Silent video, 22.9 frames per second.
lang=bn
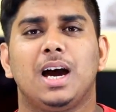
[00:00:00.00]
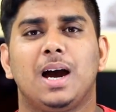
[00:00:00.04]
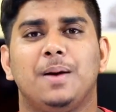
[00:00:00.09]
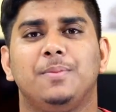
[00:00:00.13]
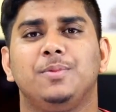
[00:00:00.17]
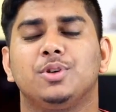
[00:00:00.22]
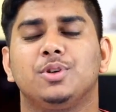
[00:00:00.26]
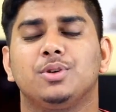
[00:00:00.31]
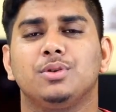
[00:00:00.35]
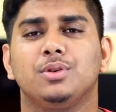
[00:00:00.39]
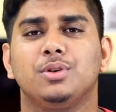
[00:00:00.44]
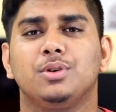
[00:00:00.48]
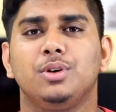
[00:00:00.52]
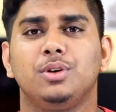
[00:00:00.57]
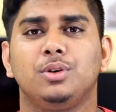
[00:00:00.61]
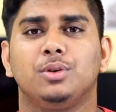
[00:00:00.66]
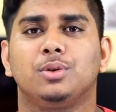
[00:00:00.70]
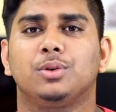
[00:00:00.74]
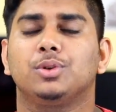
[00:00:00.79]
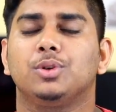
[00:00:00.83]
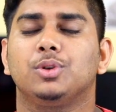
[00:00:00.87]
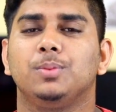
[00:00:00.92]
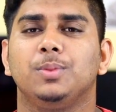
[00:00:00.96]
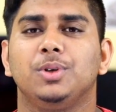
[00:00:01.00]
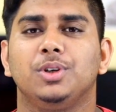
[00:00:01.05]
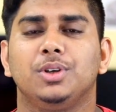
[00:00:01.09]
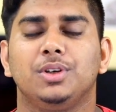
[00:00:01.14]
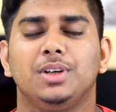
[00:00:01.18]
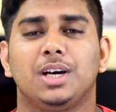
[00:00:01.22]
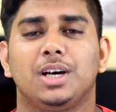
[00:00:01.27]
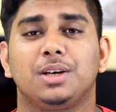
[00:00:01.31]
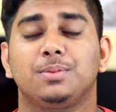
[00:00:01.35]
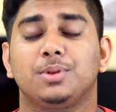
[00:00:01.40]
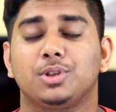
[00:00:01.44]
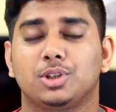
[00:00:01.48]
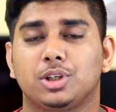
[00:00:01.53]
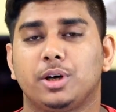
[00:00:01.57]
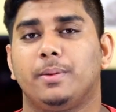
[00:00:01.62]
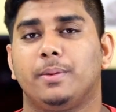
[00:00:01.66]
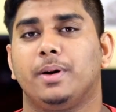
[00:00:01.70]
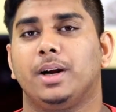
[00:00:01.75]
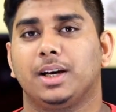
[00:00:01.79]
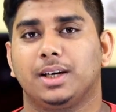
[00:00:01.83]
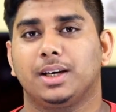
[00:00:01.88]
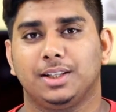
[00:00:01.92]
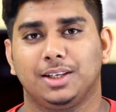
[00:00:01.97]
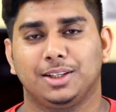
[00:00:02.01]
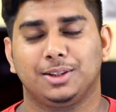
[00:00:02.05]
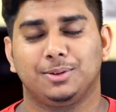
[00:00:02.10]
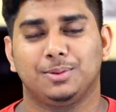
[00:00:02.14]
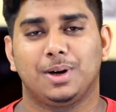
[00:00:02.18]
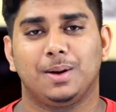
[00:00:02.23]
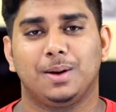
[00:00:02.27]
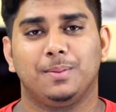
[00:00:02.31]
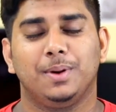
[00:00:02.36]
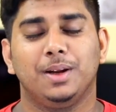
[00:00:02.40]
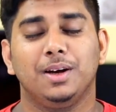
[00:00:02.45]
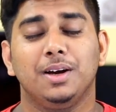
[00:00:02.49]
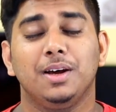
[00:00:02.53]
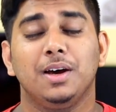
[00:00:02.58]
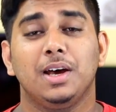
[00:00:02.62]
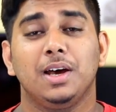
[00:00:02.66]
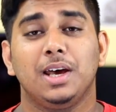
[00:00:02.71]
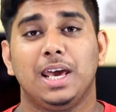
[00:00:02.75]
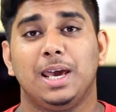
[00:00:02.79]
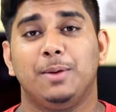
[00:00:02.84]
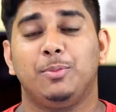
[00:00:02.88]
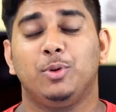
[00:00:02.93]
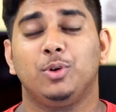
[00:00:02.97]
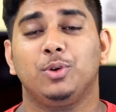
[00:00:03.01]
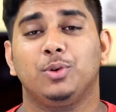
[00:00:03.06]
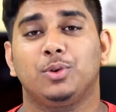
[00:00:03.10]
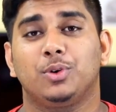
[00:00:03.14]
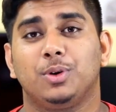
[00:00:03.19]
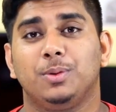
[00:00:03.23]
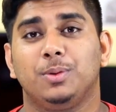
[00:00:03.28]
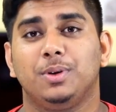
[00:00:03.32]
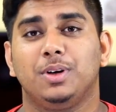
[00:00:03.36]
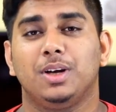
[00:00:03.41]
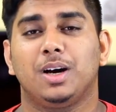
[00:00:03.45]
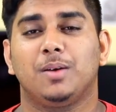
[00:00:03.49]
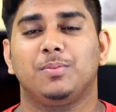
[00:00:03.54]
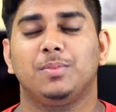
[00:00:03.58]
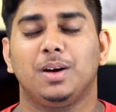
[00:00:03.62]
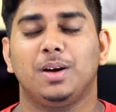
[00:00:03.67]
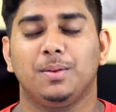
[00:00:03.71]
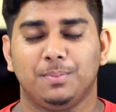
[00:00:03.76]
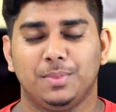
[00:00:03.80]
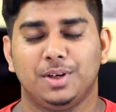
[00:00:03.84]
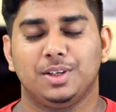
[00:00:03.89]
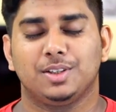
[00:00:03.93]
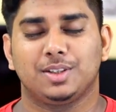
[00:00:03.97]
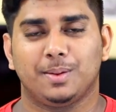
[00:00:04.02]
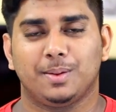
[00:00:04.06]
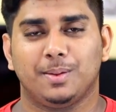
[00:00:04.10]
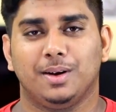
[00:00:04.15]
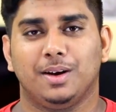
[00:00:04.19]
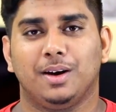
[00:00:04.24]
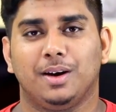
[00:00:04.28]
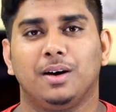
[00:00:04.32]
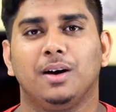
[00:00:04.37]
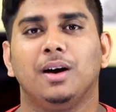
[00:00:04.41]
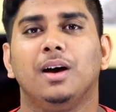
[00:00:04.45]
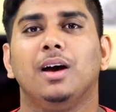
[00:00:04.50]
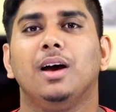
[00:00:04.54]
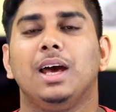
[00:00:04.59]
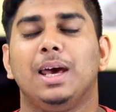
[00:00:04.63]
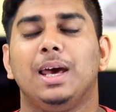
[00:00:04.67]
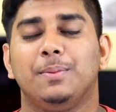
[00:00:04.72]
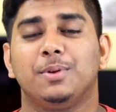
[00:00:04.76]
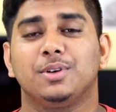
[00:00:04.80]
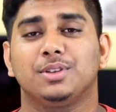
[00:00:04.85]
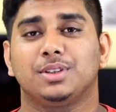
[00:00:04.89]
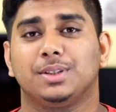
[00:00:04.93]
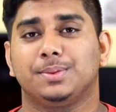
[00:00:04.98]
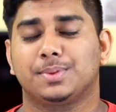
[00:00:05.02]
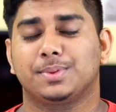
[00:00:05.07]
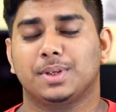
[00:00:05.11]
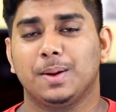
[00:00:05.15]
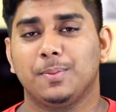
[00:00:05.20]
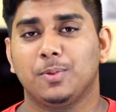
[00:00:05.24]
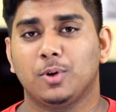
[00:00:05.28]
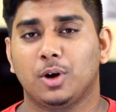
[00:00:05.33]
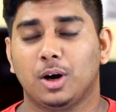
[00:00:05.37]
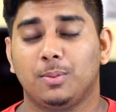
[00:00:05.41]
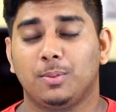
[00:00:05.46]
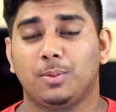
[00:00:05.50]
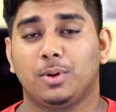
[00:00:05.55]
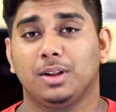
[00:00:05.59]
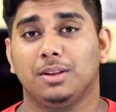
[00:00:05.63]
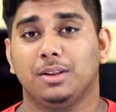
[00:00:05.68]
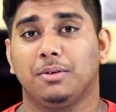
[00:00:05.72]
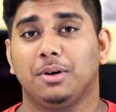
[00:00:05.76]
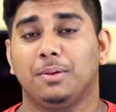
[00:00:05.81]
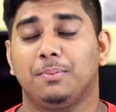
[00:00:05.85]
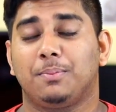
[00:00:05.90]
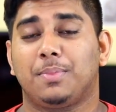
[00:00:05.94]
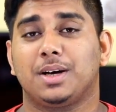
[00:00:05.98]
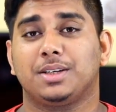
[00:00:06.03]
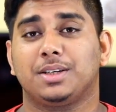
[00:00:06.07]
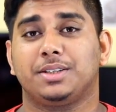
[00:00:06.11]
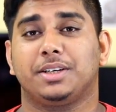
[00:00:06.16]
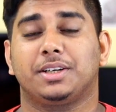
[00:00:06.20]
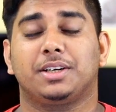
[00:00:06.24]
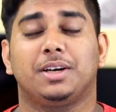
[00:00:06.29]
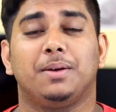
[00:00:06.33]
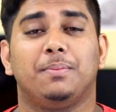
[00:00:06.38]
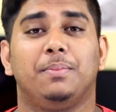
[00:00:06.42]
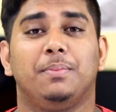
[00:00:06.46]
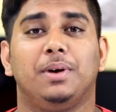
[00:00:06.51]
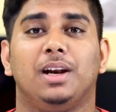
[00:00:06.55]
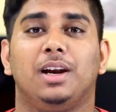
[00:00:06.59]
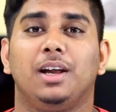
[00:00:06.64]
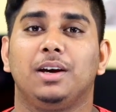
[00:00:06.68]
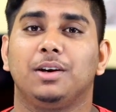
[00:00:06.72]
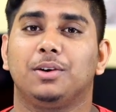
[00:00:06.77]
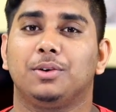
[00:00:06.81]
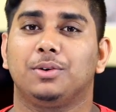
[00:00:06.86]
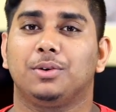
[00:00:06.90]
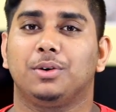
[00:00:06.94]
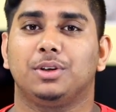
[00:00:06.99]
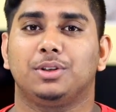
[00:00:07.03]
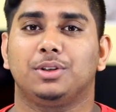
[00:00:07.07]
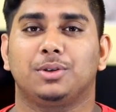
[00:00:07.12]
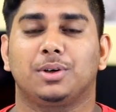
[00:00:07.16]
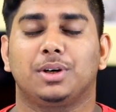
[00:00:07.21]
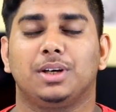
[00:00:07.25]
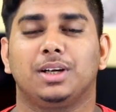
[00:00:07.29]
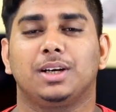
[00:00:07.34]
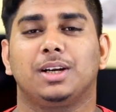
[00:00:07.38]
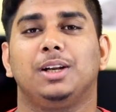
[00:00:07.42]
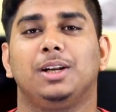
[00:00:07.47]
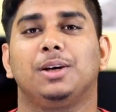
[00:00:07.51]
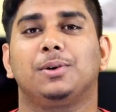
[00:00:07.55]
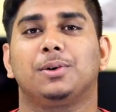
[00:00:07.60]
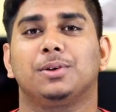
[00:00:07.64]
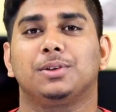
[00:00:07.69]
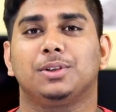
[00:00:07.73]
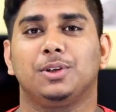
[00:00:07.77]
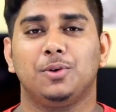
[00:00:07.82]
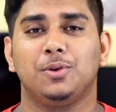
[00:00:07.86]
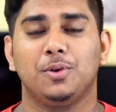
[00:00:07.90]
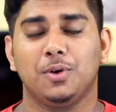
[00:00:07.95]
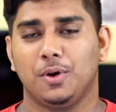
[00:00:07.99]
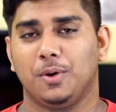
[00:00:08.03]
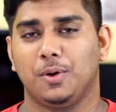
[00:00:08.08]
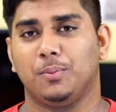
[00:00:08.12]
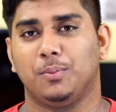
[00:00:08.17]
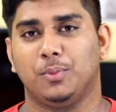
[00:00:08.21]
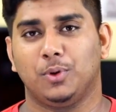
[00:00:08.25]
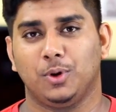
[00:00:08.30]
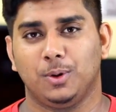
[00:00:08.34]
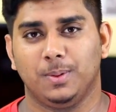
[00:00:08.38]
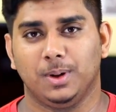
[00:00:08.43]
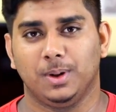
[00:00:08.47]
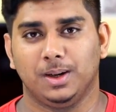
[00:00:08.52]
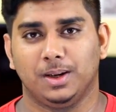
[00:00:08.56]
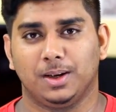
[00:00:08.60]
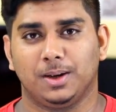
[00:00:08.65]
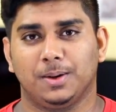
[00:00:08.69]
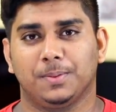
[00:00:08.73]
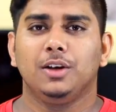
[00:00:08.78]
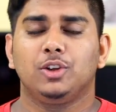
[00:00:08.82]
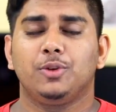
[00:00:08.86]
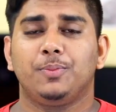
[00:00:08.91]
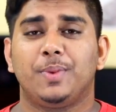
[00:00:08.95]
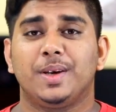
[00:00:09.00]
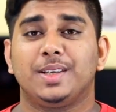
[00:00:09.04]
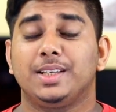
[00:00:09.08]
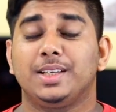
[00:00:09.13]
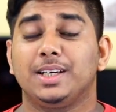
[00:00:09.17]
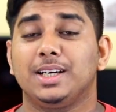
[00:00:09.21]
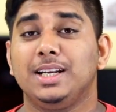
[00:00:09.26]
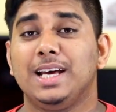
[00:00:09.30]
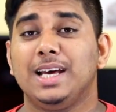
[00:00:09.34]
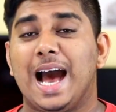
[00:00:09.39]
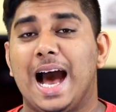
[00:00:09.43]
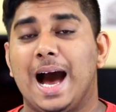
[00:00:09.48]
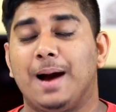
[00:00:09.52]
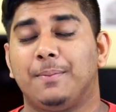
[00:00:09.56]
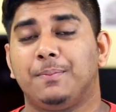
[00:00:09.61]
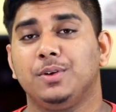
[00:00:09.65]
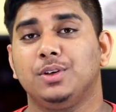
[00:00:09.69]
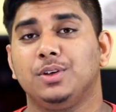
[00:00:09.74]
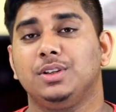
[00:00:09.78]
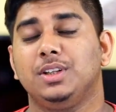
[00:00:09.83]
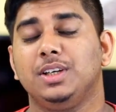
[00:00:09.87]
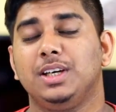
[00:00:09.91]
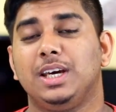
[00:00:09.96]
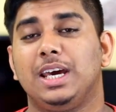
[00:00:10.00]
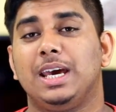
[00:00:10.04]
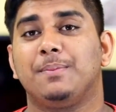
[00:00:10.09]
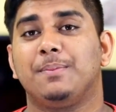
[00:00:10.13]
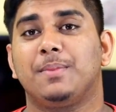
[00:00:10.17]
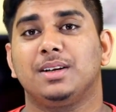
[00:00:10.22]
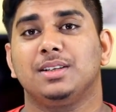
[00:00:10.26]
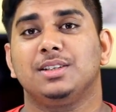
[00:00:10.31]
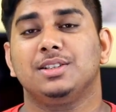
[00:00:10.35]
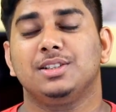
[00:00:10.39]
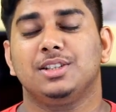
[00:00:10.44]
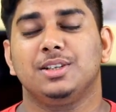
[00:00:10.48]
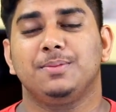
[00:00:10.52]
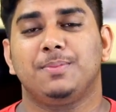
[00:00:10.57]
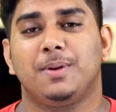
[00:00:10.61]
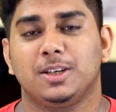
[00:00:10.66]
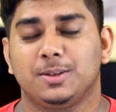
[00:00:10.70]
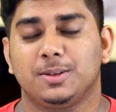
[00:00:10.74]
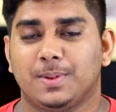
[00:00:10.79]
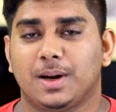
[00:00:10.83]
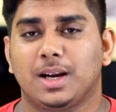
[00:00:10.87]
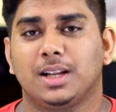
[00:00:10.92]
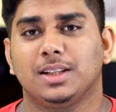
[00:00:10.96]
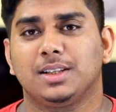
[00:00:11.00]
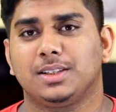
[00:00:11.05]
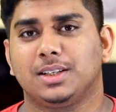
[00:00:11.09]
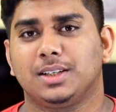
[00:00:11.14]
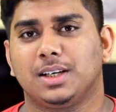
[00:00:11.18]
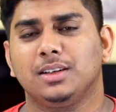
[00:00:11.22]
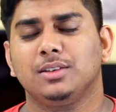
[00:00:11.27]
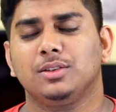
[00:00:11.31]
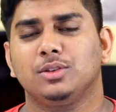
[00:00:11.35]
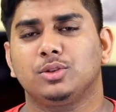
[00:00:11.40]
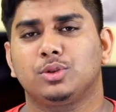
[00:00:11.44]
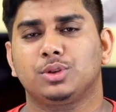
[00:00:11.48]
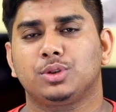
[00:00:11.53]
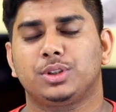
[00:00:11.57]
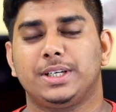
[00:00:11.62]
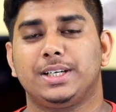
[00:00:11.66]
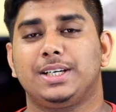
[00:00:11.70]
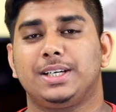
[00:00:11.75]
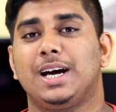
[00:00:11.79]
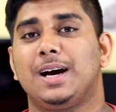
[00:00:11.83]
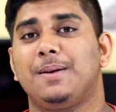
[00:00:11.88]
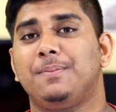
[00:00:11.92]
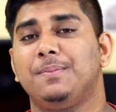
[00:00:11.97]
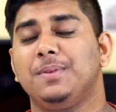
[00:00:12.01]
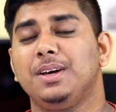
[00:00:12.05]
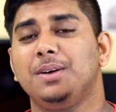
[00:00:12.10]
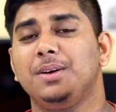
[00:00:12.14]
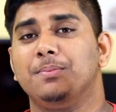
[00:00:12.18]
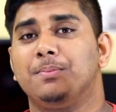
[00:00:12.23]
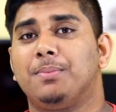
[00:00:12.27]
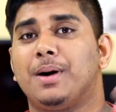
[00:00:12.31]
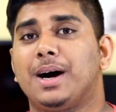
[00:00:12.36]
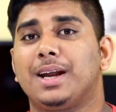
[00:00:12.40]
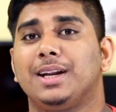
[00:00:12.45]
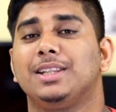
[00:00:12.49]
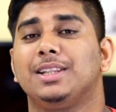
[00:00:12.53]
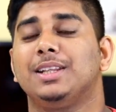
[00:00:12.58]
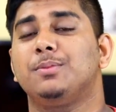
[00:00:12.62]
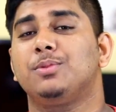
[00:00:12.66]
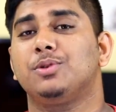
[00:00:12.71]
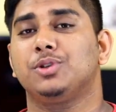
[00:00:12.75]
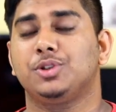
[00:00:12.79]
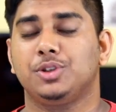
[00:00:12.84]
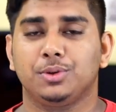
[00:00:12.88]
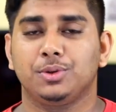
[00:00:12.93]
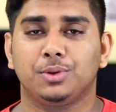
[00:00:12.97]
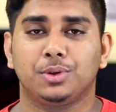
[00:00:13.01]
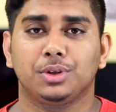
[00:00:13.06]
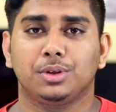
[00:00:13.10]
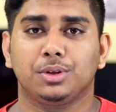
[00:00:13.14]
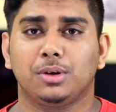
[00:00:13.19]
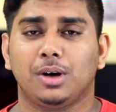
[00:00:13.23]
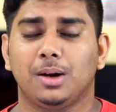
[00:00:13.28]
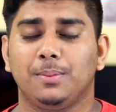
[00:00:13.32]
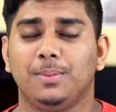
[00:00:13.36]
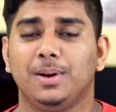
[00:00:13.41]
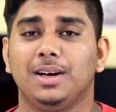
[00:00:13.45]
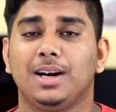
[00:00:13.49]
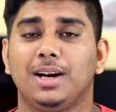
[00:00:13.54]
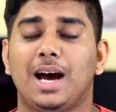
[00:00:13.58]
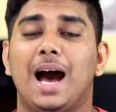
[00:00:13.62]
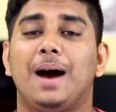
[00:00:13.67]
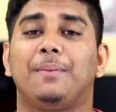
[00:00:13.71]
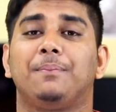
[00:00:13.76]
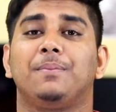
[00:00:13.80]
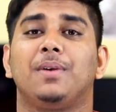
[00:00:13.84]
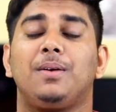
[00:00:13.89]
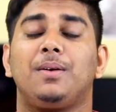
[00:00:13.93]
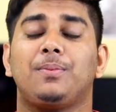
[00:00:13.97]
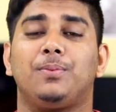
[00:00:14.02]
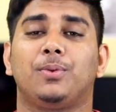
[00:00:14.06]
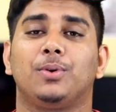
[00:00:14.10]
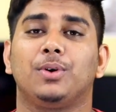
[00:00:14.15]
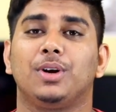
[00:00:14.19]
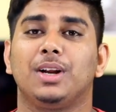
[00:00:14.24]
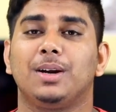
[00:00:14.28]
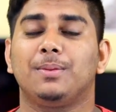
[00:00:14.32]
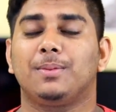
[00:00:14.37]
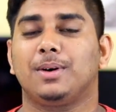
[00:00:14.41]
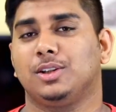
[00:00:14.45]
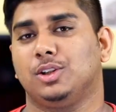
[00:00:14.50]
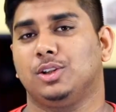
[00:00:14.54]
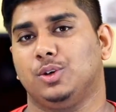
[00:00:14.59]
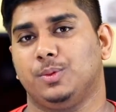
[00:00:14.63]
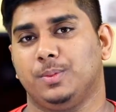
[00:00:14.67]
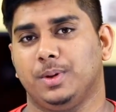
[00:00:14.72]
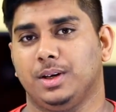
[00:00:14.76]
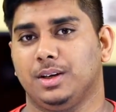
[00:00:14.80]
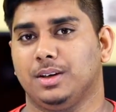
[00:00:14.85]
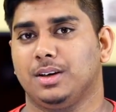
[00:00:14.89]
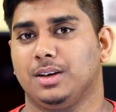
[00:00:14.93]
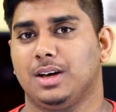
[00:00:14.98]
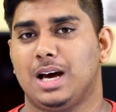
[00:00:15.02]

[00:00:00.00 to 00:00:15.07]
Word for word: আমি যখন করে নতুন ভিডিও নিয়ে আসবো সবার আগে দেখতে পারবেন এবং কোনো ভিডিও আপনার মিস হবে না এবং সাবস্ক্রাইব করার পরে দেখবেন পাশে একটা বেল আইকন রয়েছে ওখানে ক্লিক করতেও ভুলবেন না তো বেসিক্যালি আপনি যদি এমার্জেন্সি পাস বানাতে চান তো সেটা আপনি বাড়িতে বসে করতে পারবেন আপনার ফোনের মাধ্যমে